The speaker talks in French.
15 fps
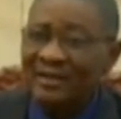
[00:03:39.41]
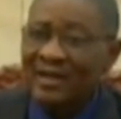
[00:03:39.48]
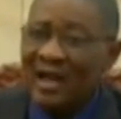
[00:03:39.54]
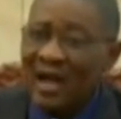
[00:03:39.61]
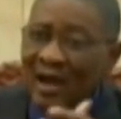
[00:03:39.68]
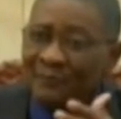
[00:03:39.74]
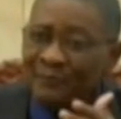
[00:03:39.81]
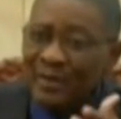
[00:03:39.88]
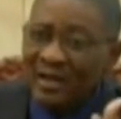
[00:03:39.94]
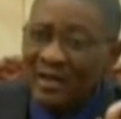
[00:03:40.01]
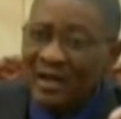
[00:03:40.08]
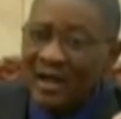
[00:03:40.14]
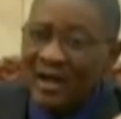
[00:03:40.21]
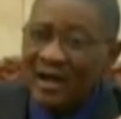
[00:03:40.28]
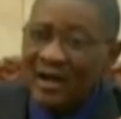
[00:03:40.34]
Al-Qaïda au
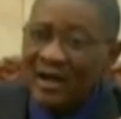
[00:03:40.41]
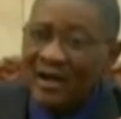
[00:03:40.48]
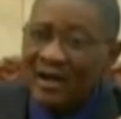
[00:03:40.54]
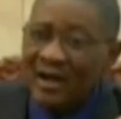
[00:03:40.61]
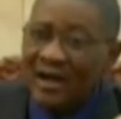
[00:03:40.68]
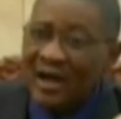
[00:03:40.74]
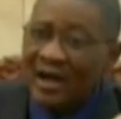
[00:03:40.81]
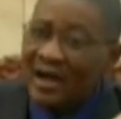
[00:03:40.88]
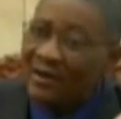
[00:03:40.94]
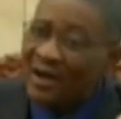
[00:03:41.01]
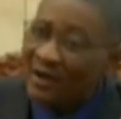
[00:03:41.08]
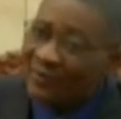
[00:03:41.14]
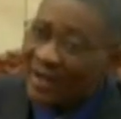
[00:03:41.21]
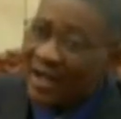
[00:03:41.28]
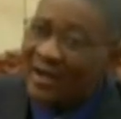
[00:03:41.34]
Maghreb islamique.
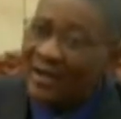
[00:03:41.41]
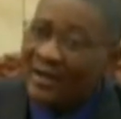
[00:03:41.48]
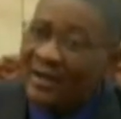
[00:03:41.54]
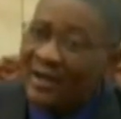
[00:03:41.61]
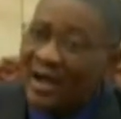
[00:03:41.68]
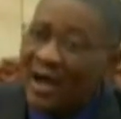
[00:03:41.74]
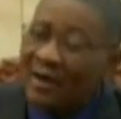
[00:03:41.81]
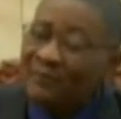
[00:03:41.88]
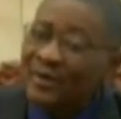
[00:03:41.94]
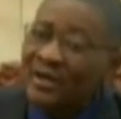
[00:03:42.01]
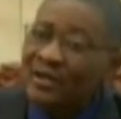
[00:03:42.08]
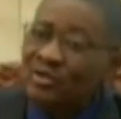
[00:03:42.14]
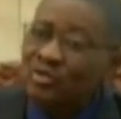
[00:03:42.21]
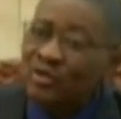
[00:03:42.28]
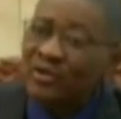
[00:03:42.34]
Ah, voilà. En
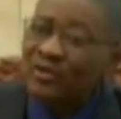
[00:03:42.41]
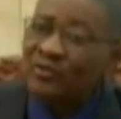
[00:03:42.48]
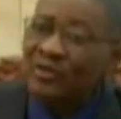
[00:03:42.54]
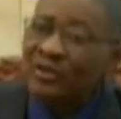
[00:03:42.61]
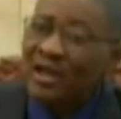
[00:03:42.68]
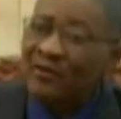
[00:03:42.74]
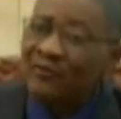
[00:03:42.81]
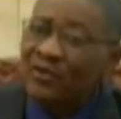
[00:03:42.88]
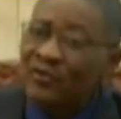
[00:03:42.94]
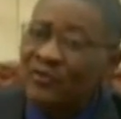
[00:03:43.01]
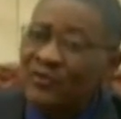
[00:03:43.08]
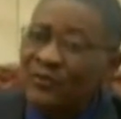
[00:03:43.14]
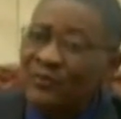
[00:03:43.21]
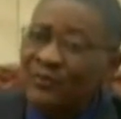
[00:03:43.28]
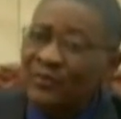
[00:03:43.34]
prenant soin de la veuve,
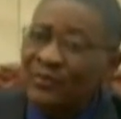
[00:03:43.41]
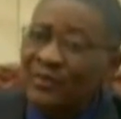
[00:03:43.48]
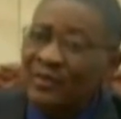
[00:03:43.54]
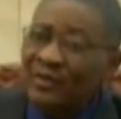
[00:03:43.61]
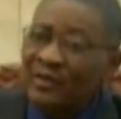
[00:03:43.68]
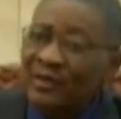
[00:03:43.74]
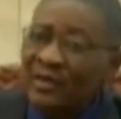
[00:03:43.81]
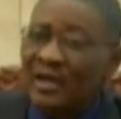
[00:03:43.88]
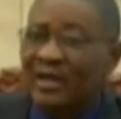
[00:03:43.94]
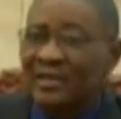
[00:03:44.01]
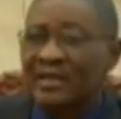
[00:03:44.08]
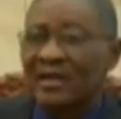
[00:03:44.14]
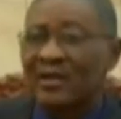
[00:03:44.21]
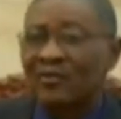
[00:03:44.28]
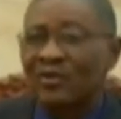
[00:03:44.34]
et en
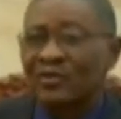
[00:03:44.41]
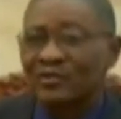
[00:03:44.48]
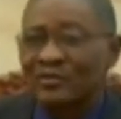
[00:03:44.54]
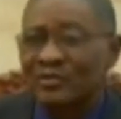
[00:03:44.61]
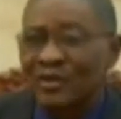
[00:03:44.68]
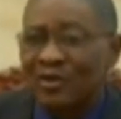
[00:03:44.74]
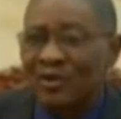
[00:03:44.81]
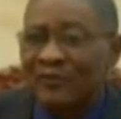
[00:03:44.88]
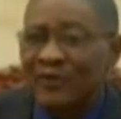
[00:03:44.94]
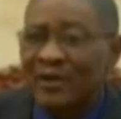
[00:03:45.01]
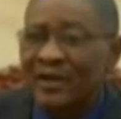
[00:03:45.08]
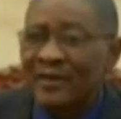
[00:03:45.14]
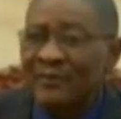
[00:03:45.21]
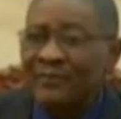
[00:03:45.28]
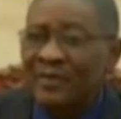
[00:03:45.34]
tenant compte de leurs
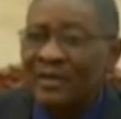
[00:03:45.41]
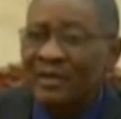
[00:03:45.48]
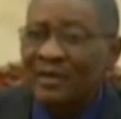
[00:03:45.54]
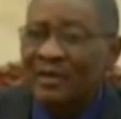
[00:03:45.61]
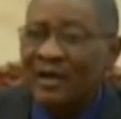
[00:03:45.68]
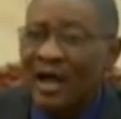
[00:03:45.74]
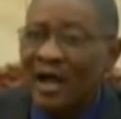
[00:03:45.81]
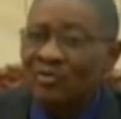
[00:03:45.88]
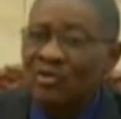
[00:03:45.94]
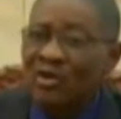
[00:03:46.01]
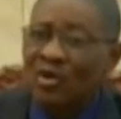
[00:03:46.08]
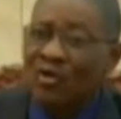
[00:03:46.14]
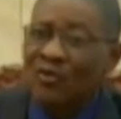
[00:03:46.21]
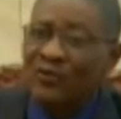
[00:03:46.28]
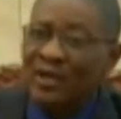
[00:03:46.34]
frères en
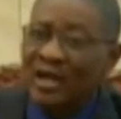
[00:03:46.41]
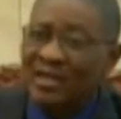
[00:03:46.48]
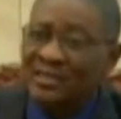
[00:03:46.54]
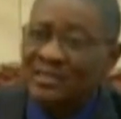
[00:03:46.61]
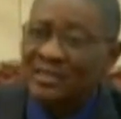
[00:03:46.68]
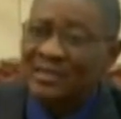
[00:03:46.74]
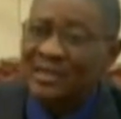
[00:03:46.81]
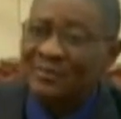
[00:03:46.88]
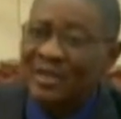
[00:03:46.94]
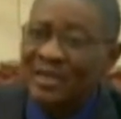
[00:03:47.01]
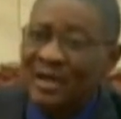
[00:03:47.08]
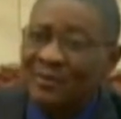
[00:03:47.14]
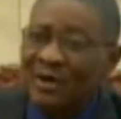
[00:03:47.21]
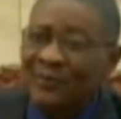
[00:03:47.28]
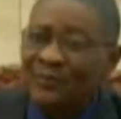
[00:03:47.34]
donnant au village des
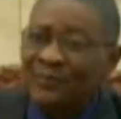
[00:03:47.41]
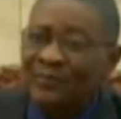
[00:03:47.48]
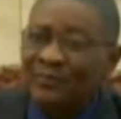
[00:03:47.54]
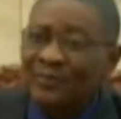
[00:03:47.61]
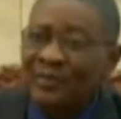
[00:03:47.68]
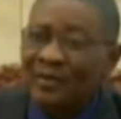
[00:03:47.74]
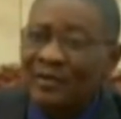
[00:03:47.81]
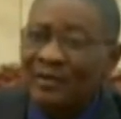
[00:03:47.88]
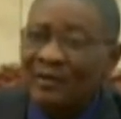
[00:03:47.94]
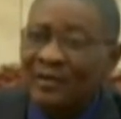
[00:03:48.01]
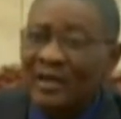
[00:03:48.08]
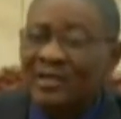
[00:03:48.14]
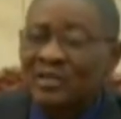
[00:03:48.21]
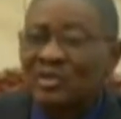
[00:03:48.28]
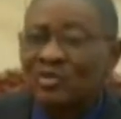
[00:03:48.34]
médicaments
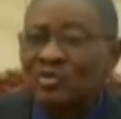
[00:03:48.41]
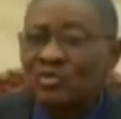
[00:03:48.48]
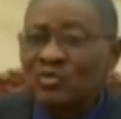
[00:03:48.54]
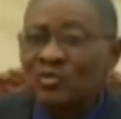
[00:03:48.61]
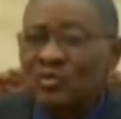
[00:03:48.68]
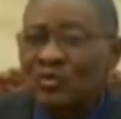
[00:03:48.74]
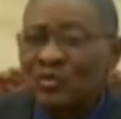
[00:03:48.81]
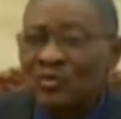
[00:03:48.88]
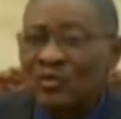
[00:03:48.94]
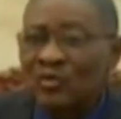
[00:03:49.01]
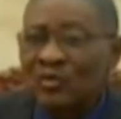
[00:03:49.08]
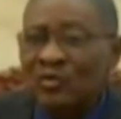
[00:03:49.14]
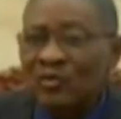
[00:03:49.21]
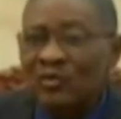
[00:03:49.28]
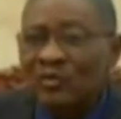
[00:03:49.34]
et surtout
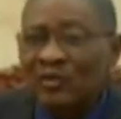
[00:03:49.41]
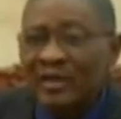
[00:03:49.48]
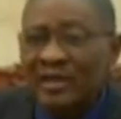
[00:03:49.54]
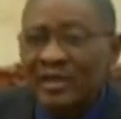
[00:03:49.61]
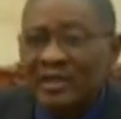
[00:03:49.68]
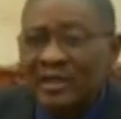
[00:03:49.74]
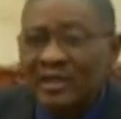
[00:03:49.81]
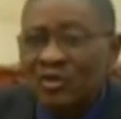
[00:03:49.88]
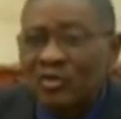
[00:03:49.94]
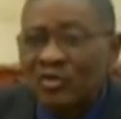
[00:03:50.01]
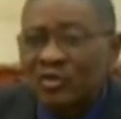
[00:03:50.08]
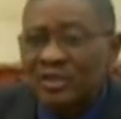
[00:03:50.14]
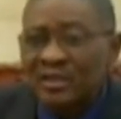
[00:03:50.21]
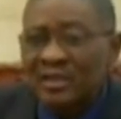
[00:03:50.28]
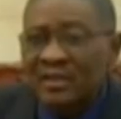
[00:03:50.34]
une
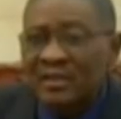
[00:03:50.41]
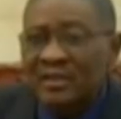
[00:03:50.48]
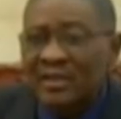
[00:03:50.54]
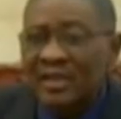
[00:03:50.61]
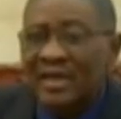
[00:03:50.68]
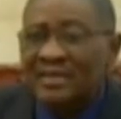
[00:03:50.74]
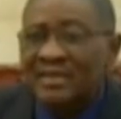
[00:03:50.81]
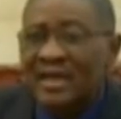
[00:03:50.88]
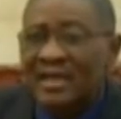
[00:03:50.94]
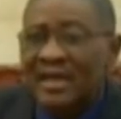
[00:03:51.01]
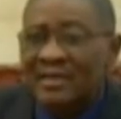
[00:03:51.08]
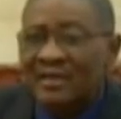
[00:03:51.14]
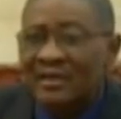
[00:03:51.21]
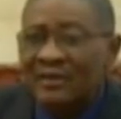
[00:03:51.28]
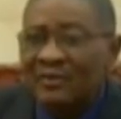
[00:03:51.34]
idéologie qui essaie
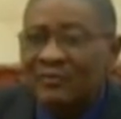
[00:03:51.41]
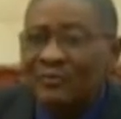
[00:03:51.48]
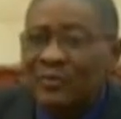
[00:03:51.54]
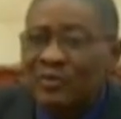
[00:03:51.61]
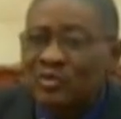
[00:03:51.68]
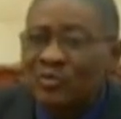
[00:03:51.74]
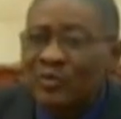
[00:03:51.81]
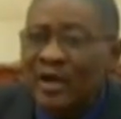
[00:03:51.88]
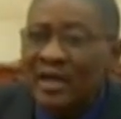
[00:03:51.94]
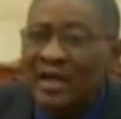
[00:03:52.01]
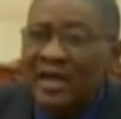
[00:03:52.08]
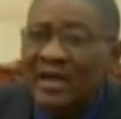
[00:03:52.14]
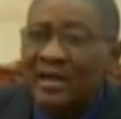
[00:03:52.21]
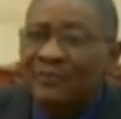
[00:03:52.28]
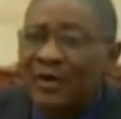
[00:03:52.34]
d'être plus ou moins
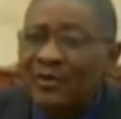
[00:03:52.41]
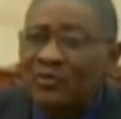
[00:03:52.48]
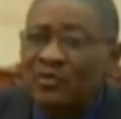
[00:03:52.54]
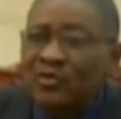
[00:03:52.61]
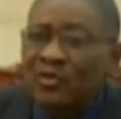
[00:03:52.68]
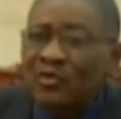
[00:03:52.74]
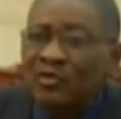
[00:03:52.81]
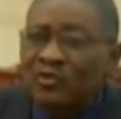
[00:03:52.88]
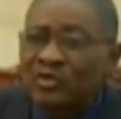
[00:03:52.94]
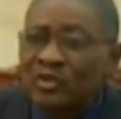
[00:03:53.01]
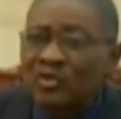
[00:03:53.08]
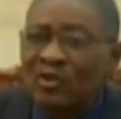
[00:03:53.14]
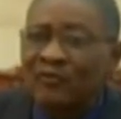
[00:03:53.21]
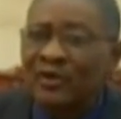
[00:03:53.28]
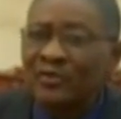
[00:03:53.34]
répandue nous
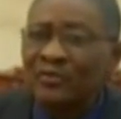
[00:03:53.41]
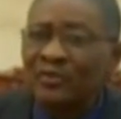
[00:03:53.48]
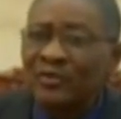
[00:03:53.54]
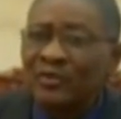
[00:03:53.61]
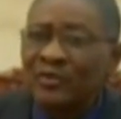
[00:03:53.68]
non vendue.